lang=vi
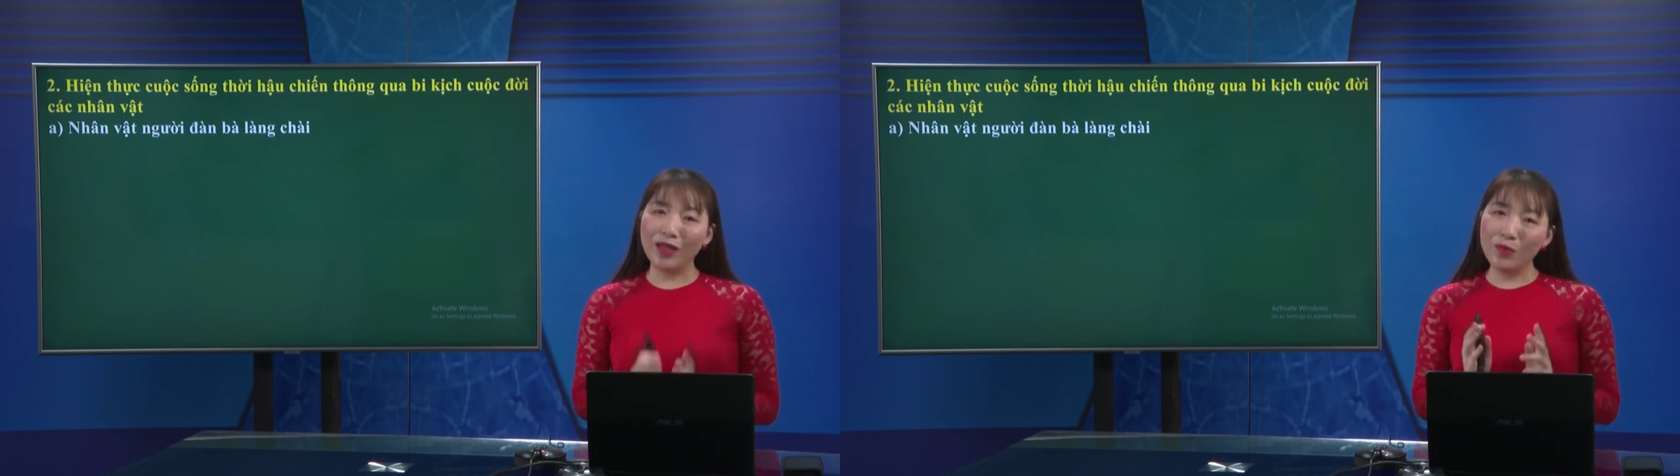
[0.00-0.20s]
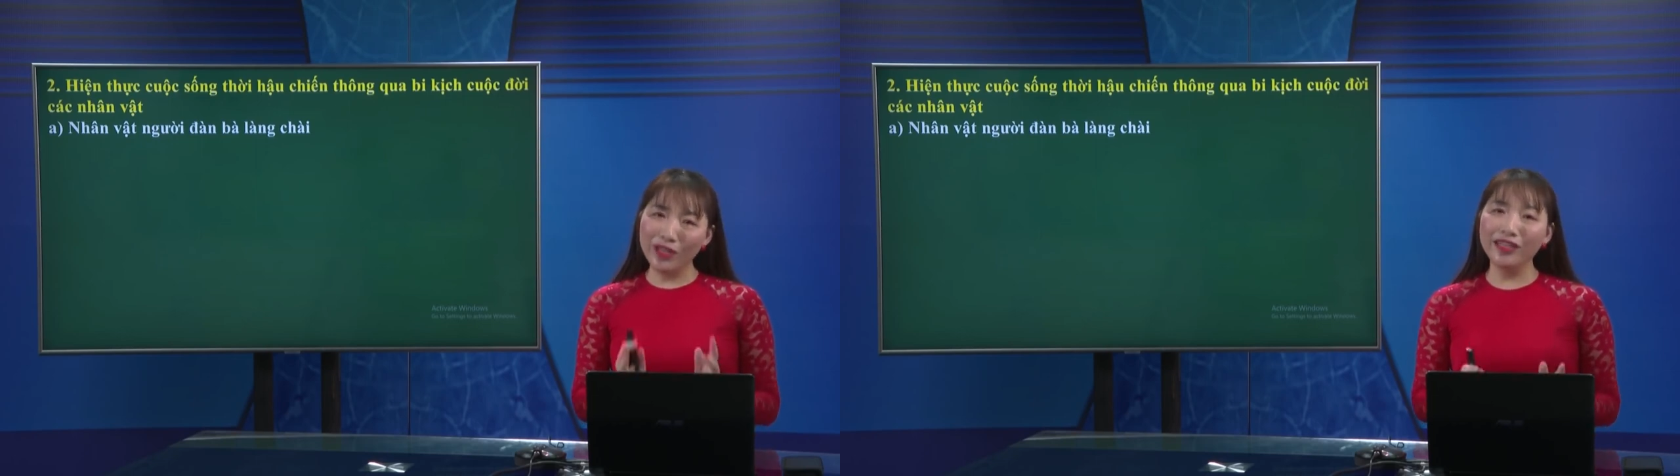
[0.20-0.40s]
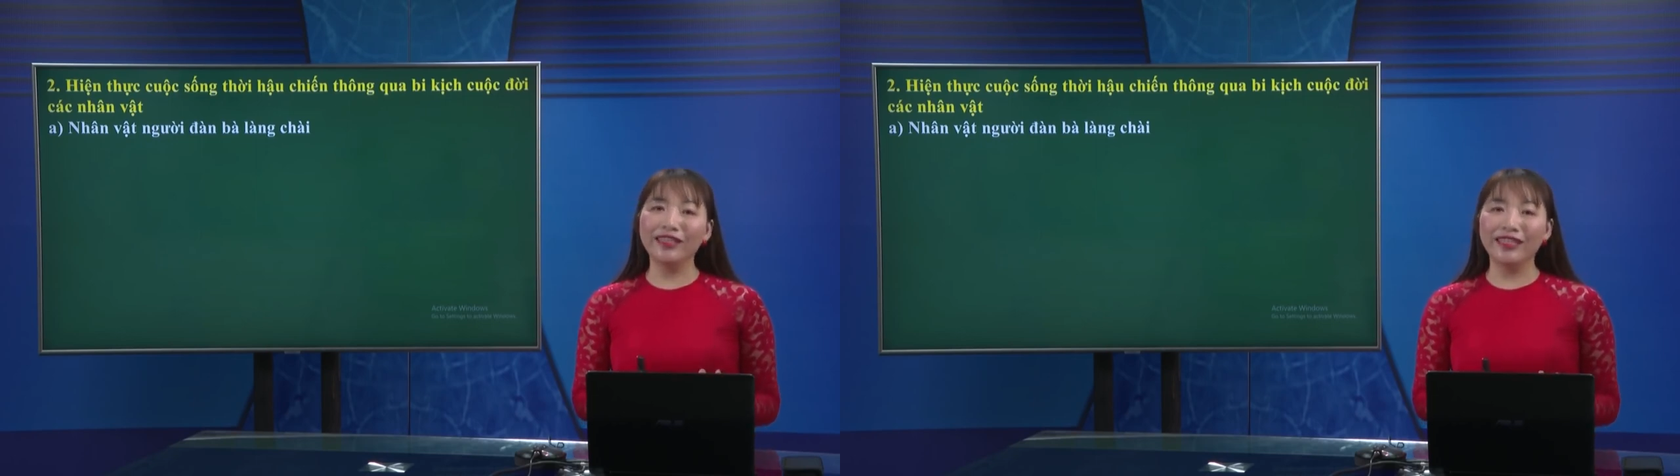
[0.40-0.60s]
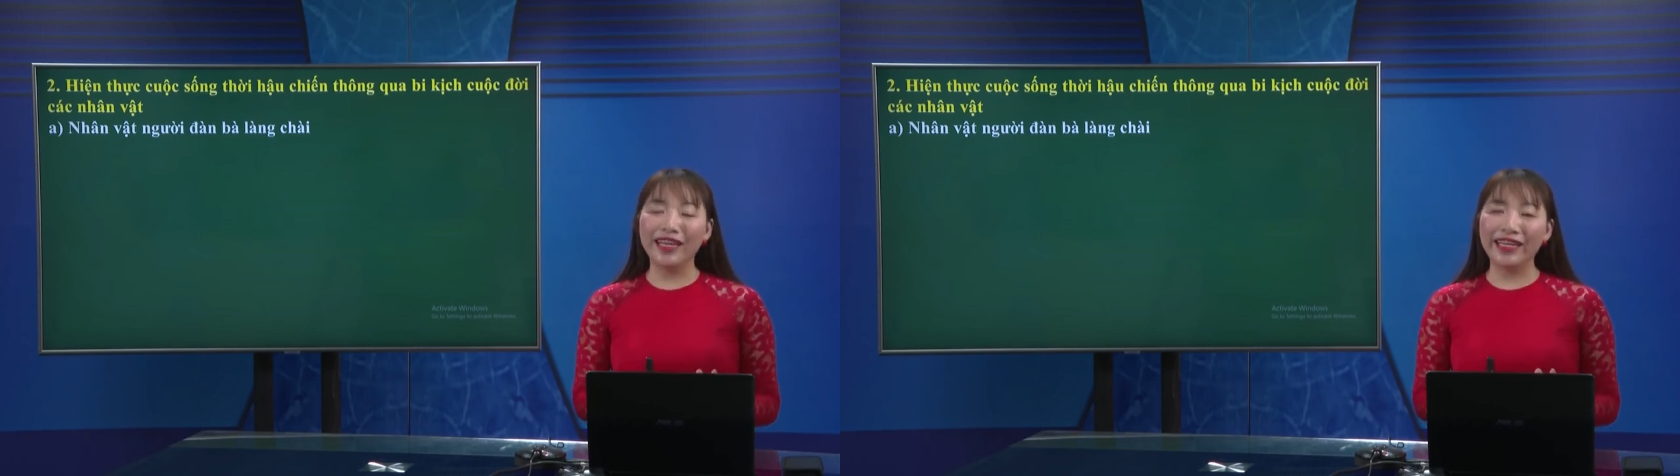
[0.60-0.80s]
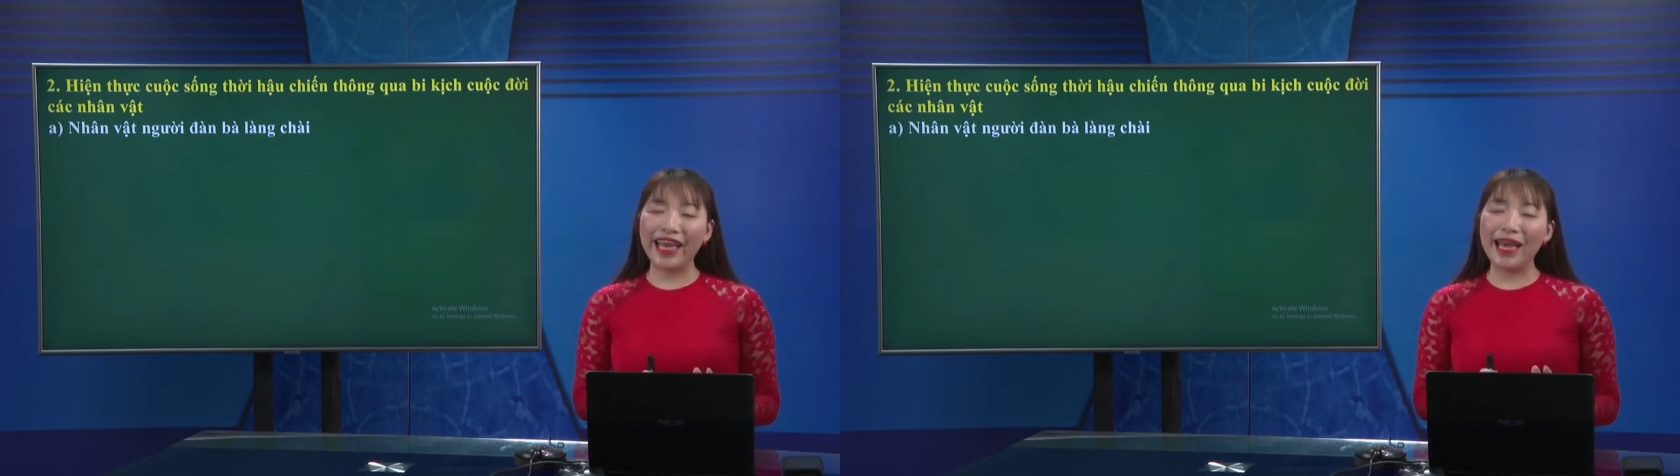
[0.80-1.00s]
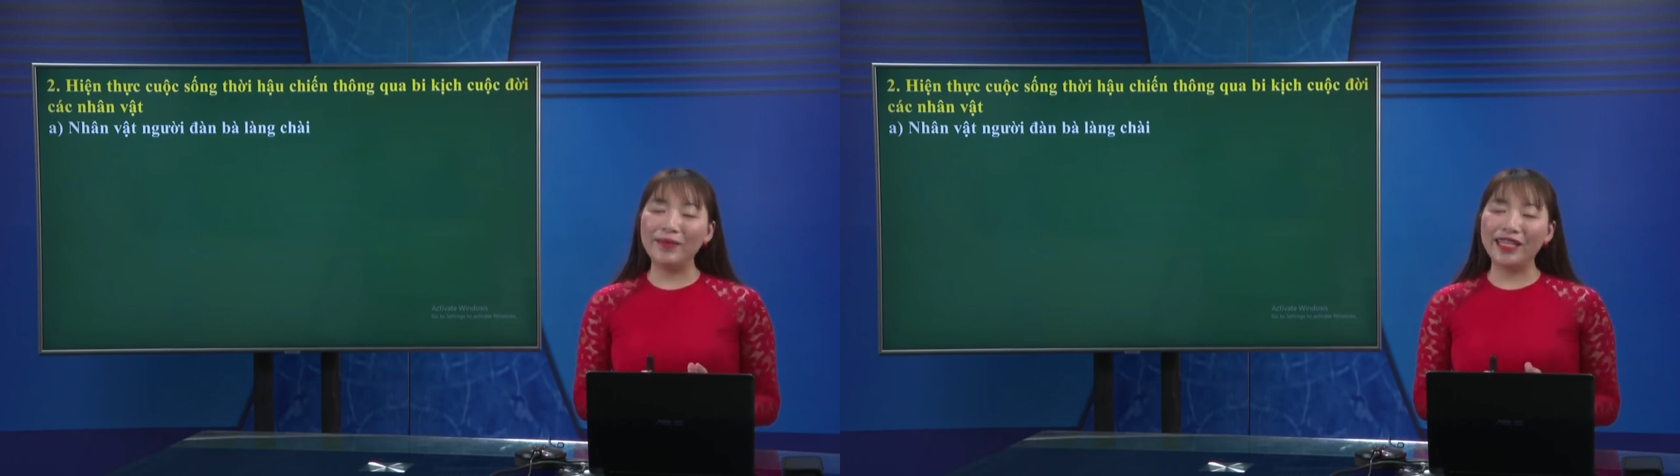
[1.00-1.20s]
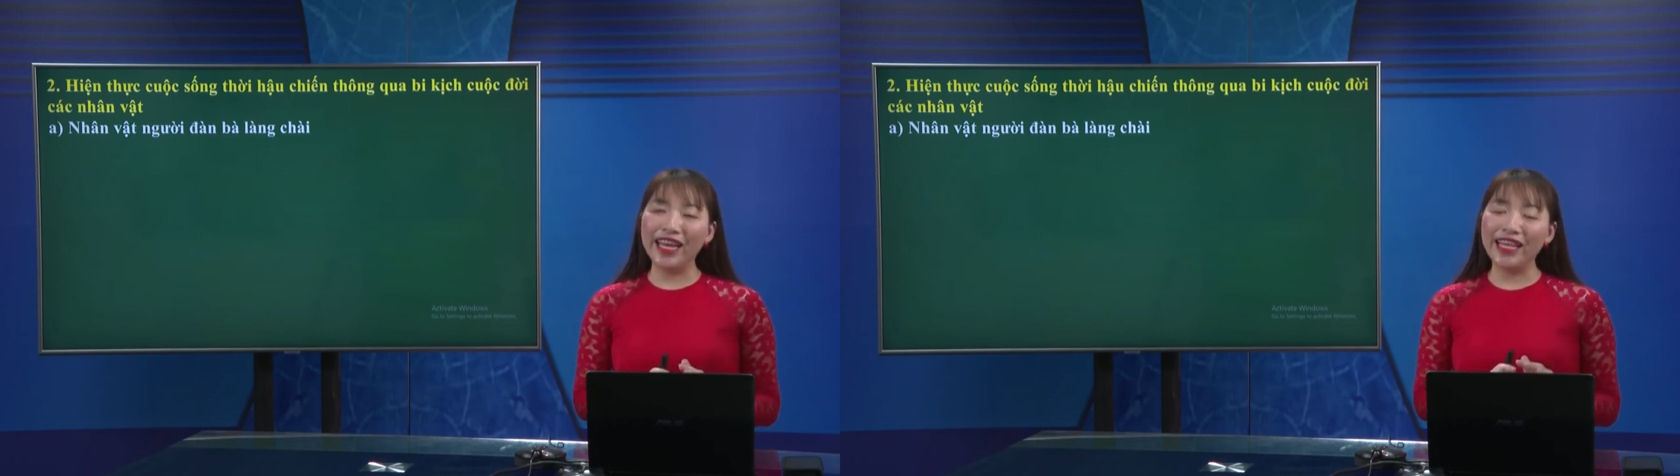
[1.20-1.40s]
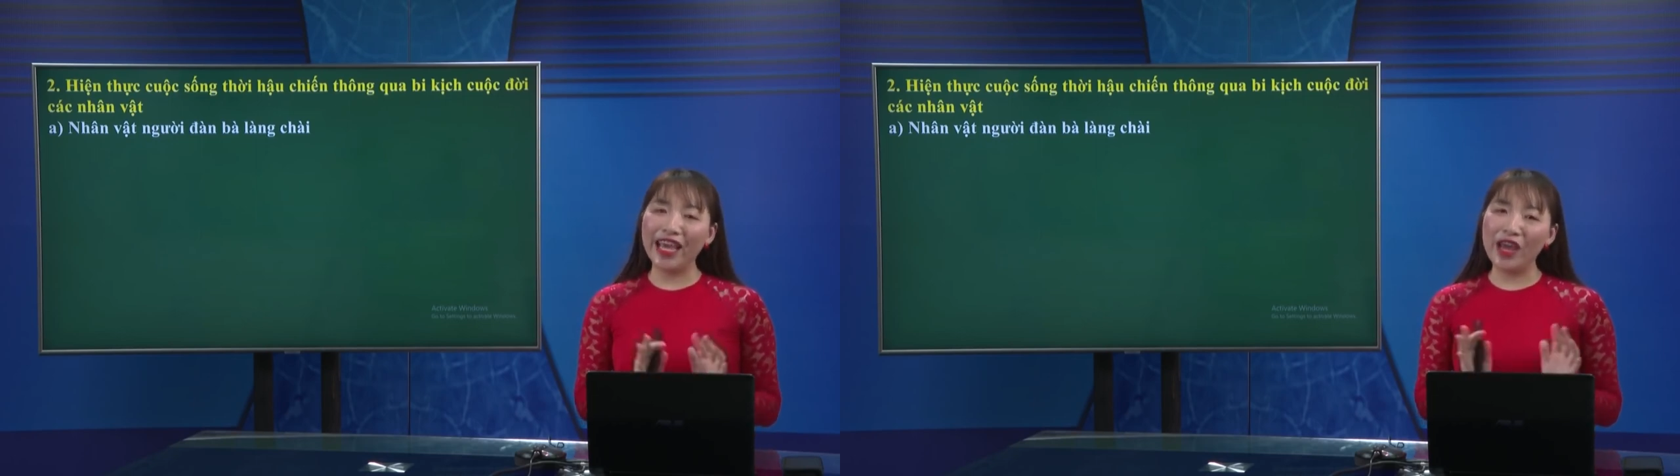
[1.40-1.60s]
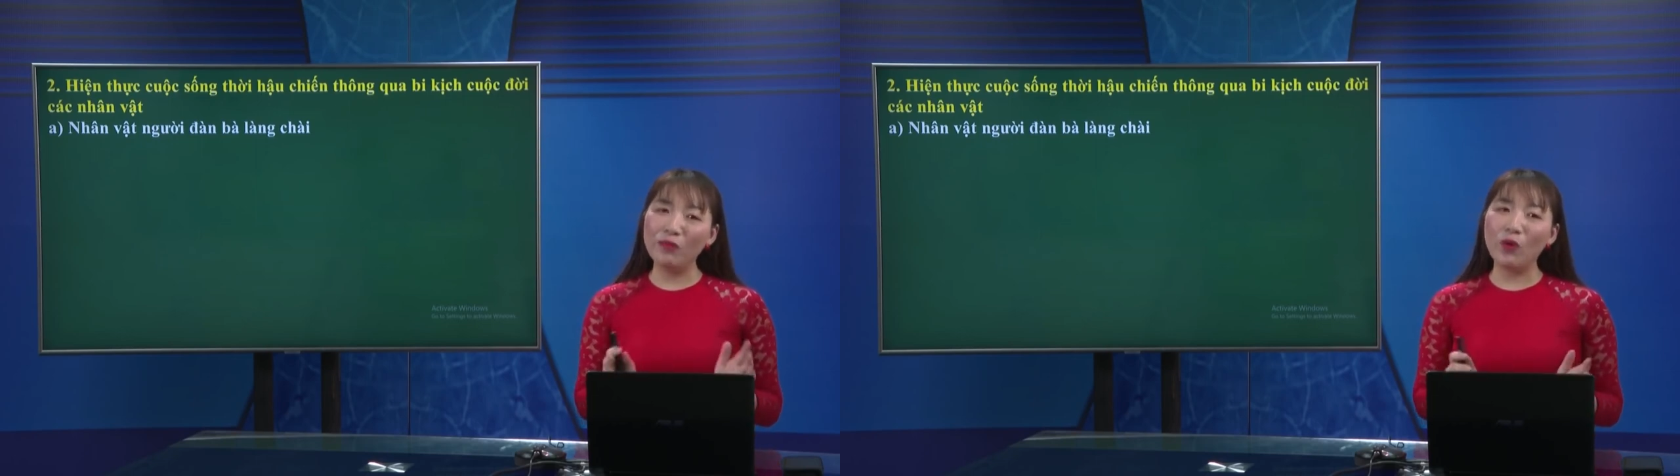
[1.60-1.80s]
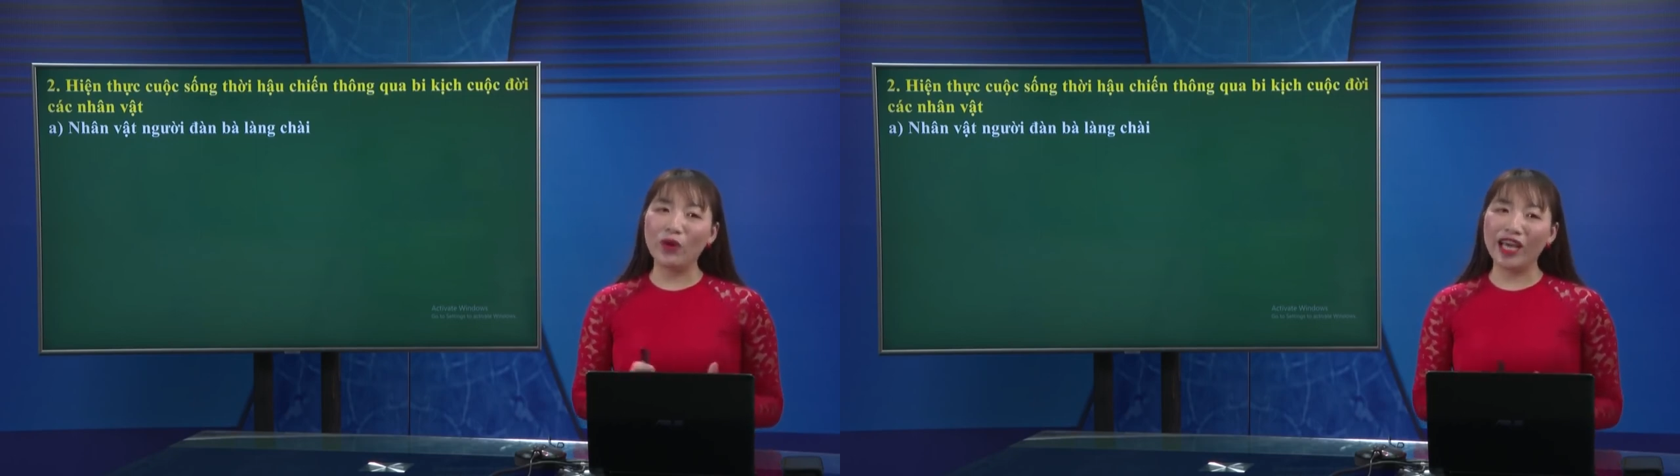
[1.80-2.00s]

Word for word: thông thường các em sẽ đi theo một